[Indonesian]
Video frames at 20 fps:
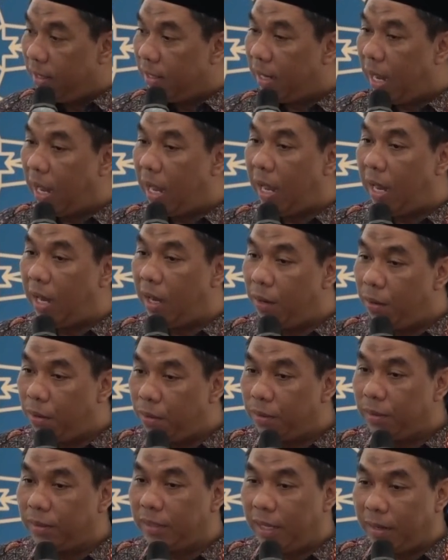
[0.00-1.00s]

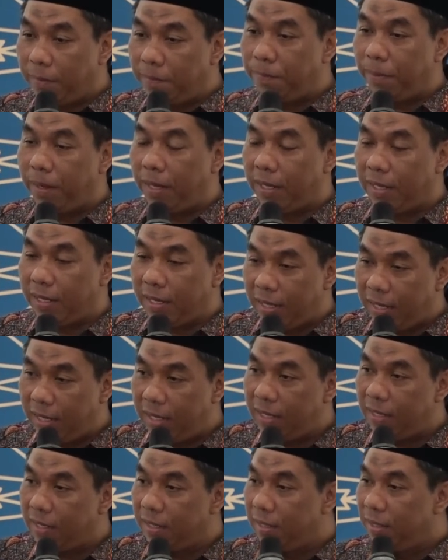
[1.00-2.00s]
kalau
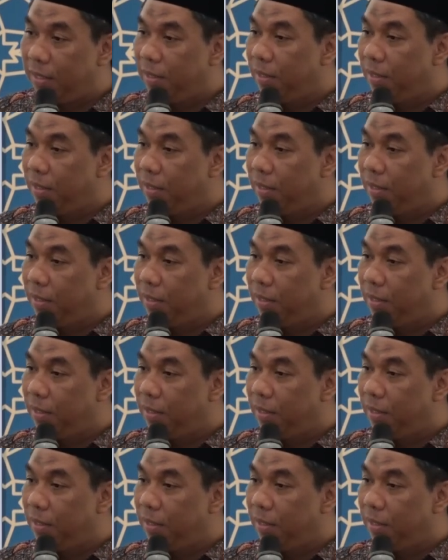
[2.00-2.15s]
TPK